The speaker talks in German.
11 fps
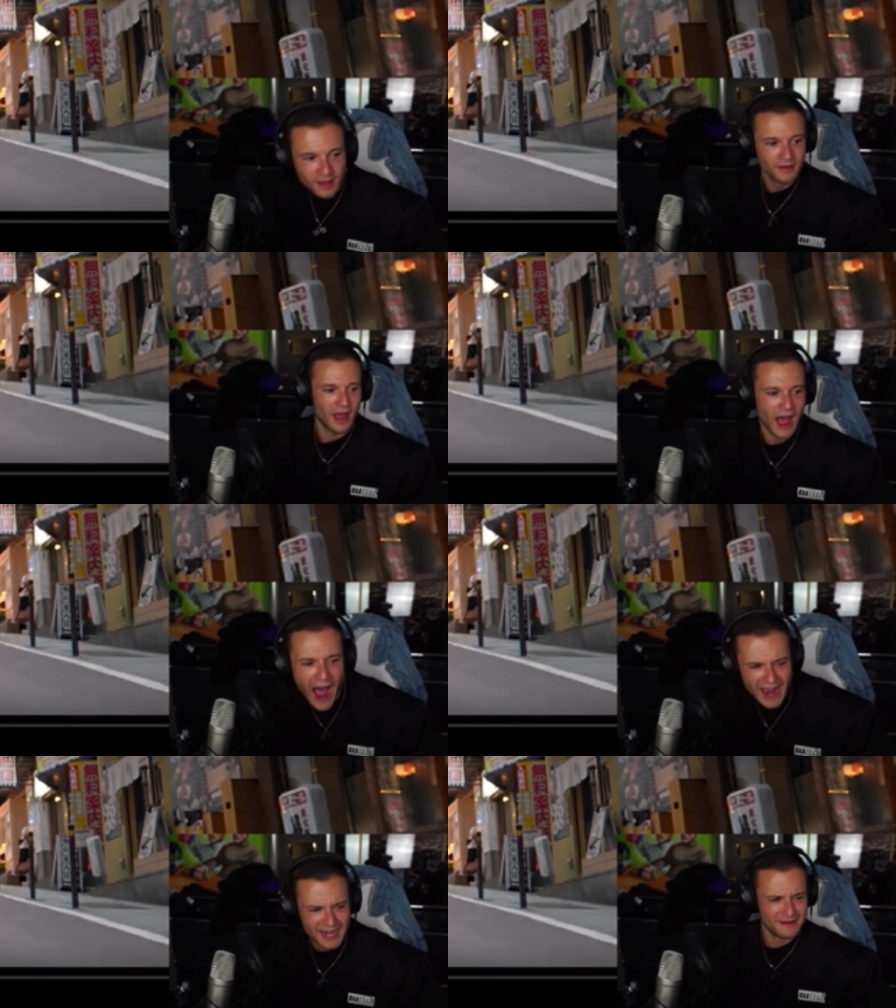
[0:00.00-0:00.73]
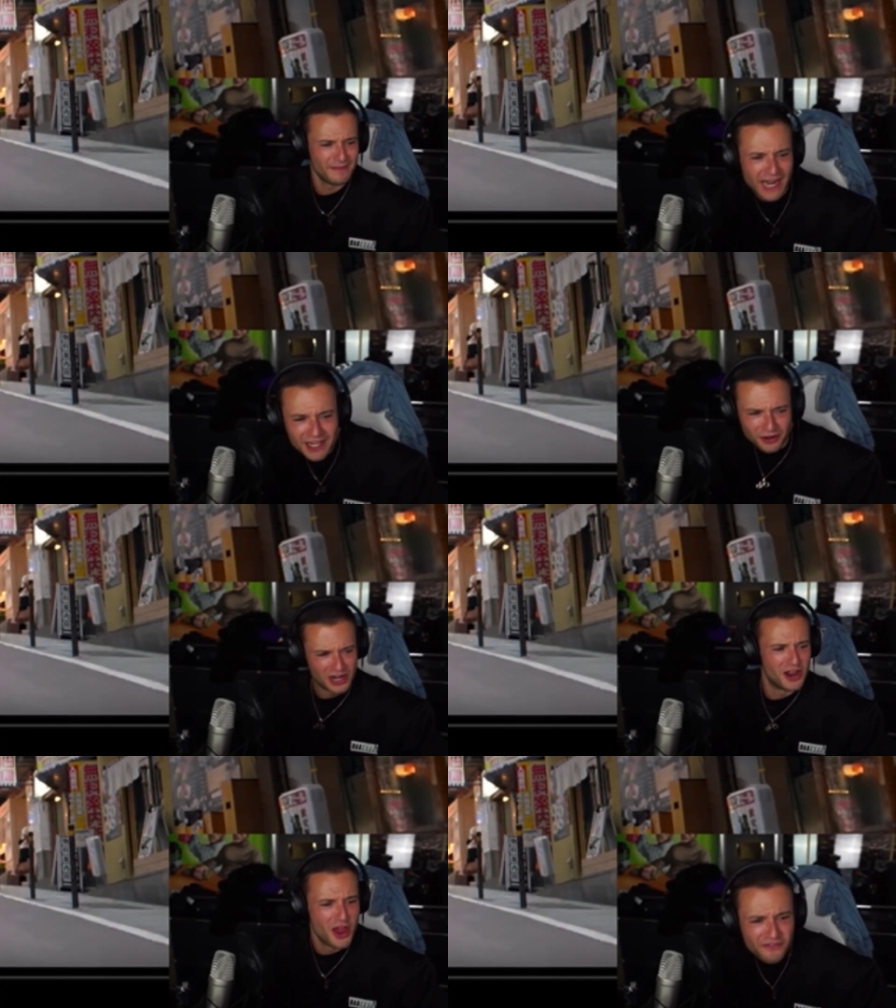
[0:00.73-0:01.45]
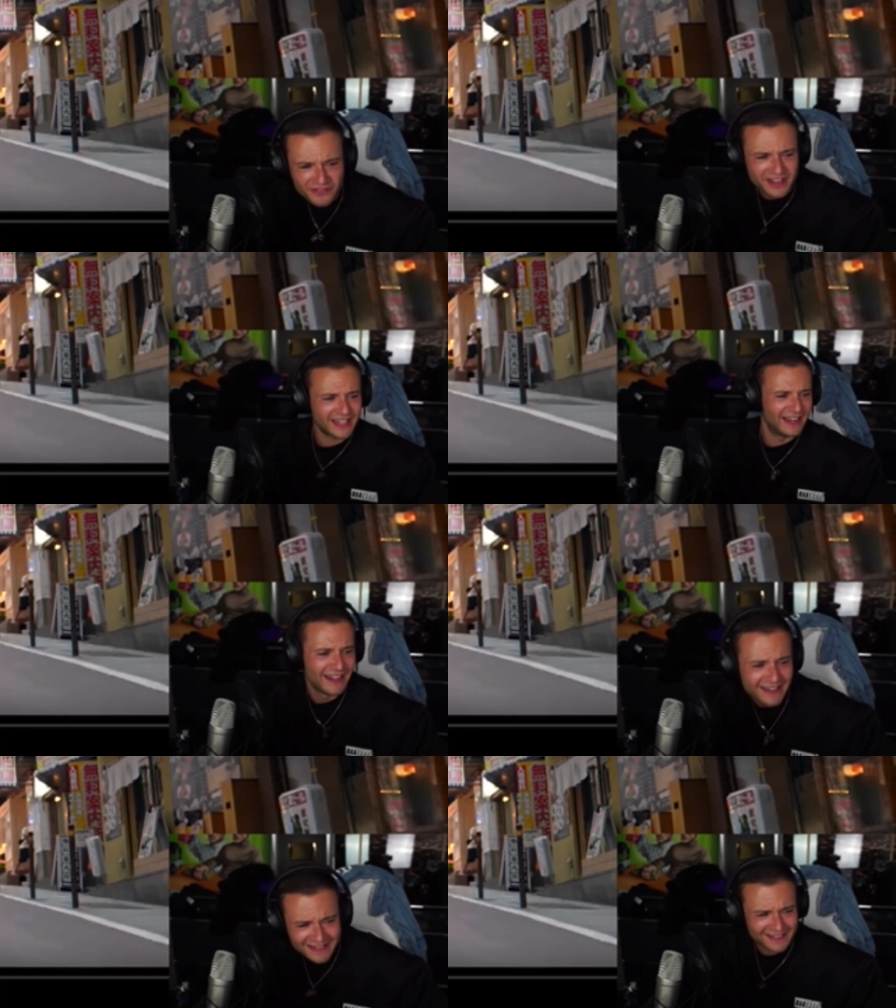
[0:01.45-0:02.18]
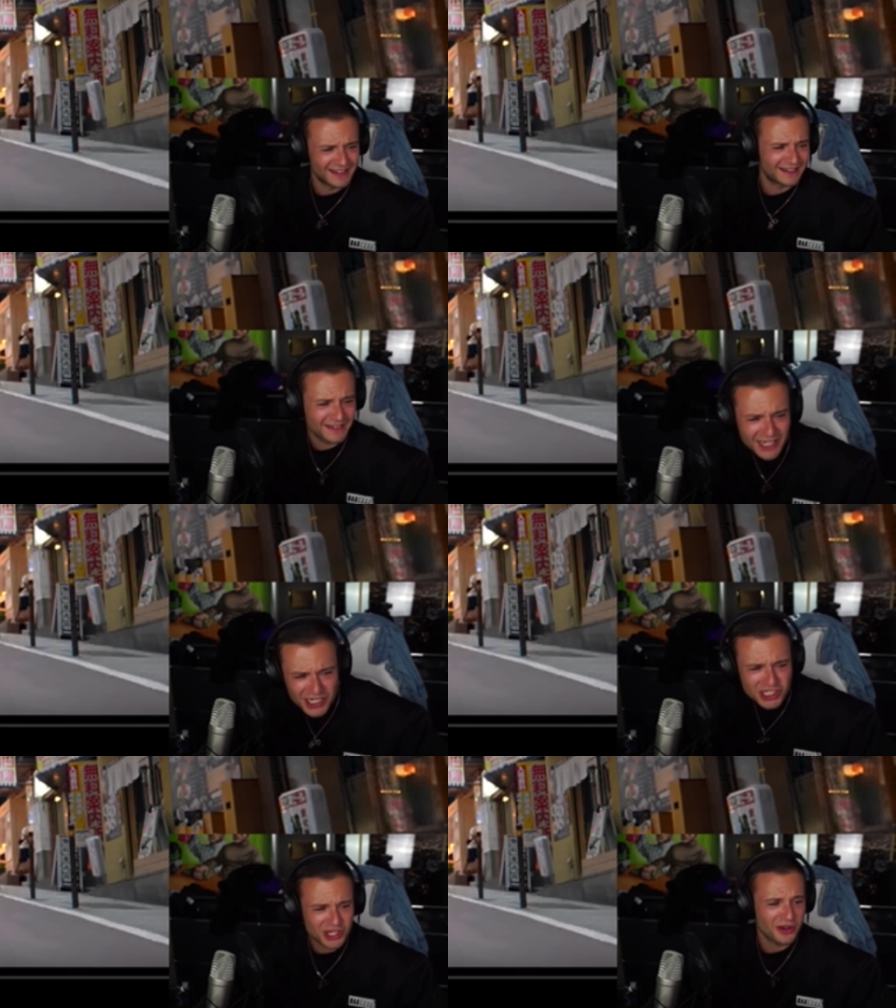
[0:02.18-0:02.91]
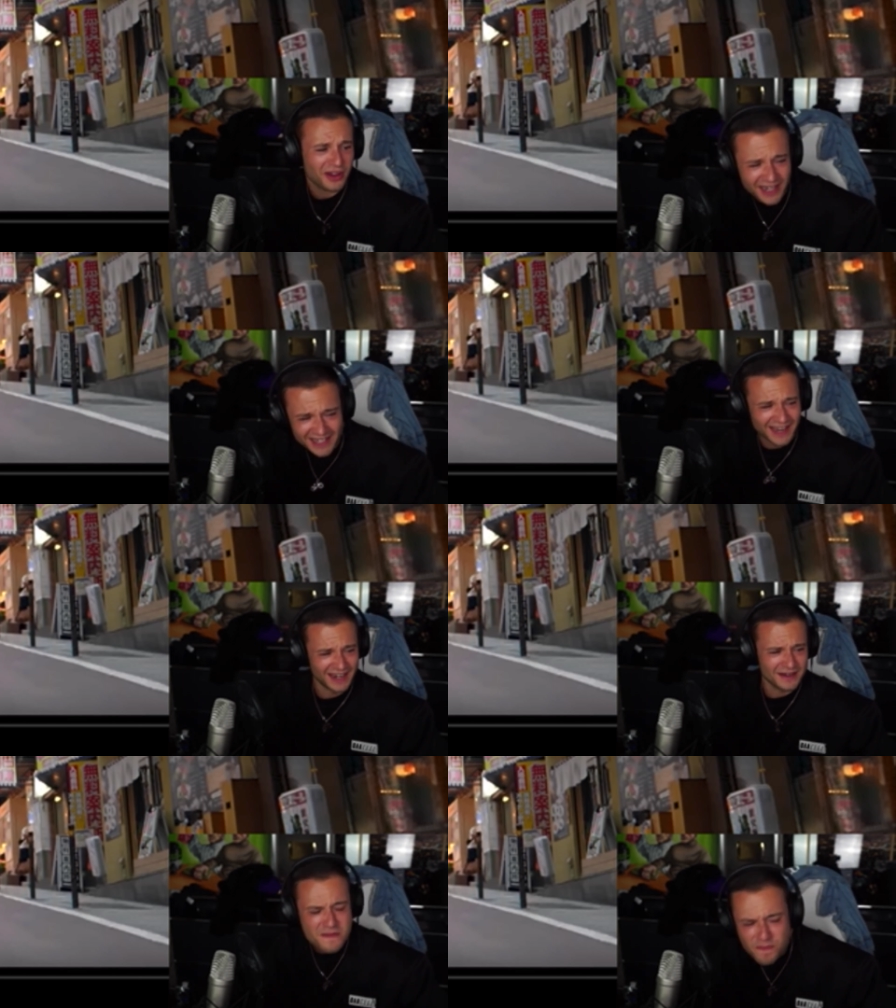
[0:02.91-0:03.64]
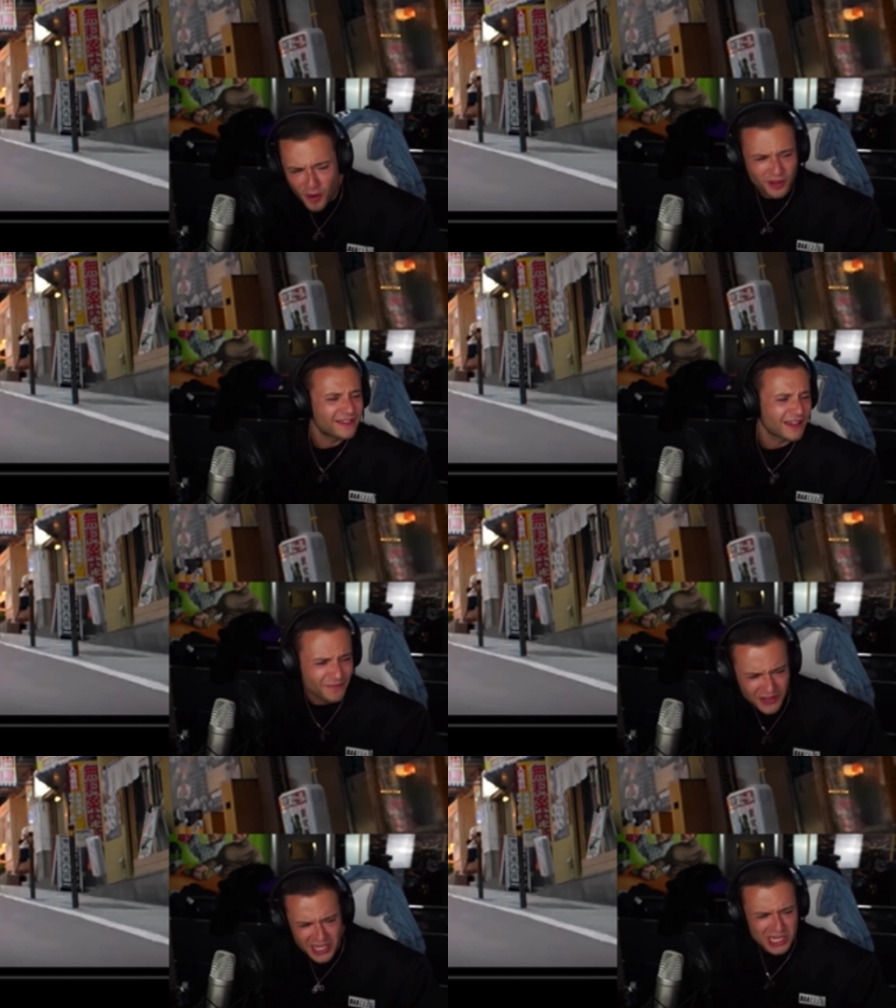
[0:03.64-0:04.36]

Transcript: Eine Million Löwenkids zerstören jeden Bösewicht.